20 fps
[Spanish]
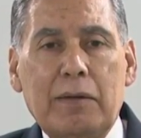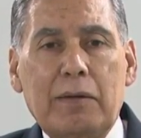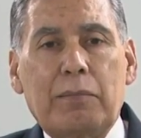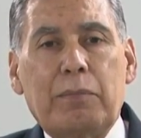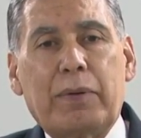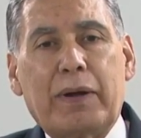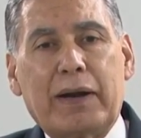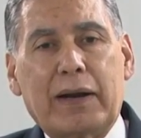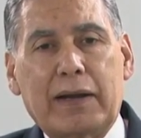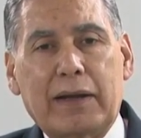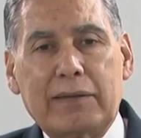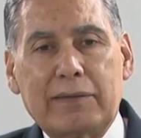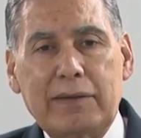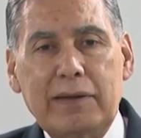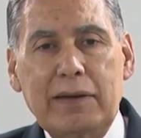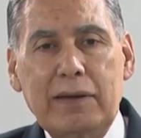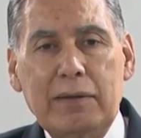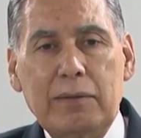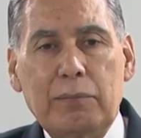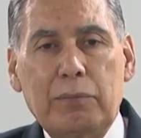para que
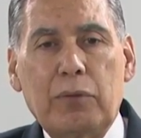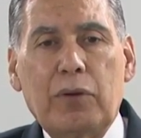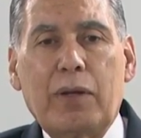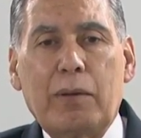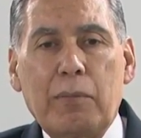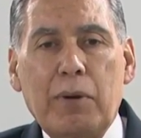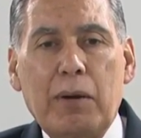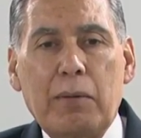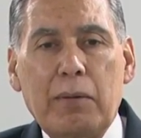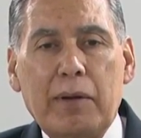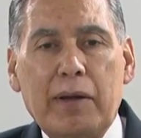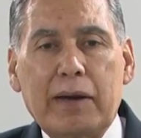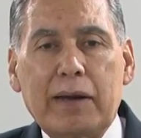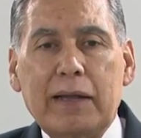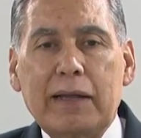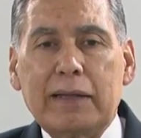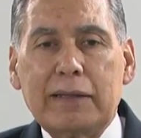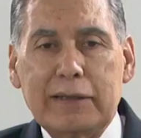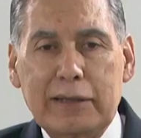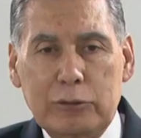así podamos hablar
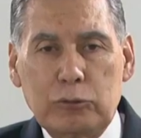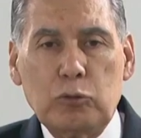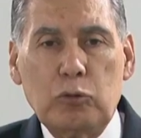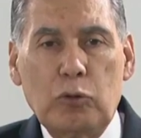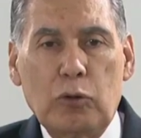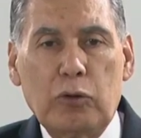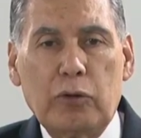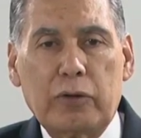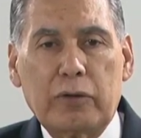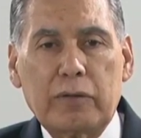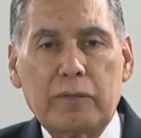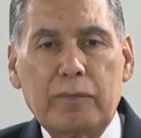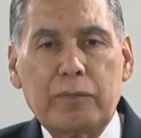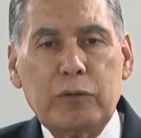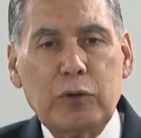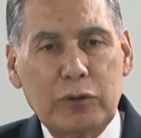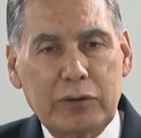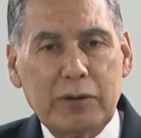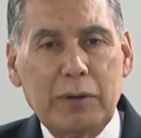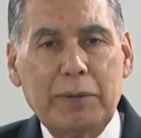de tu dolor.
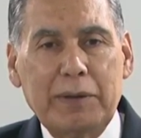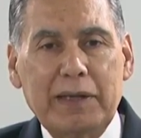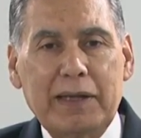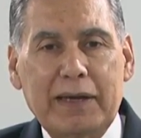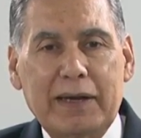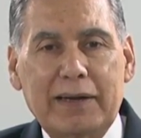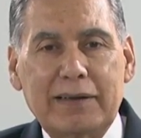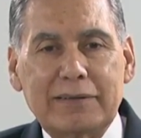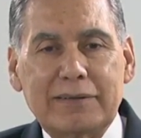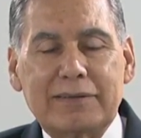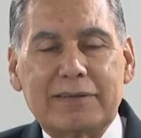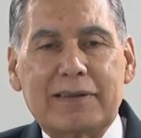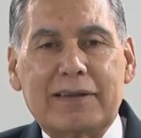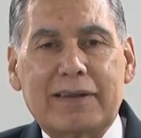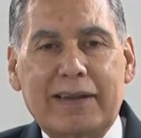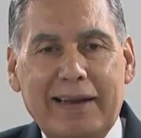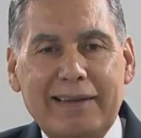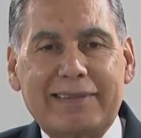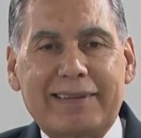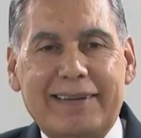Dios te bendiga.
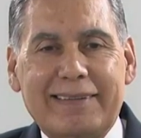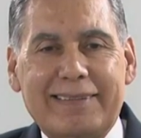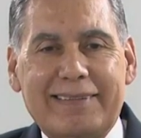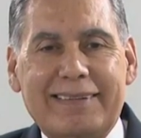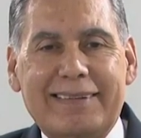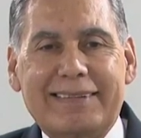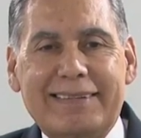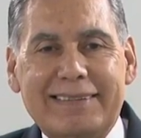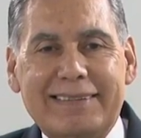Gracias.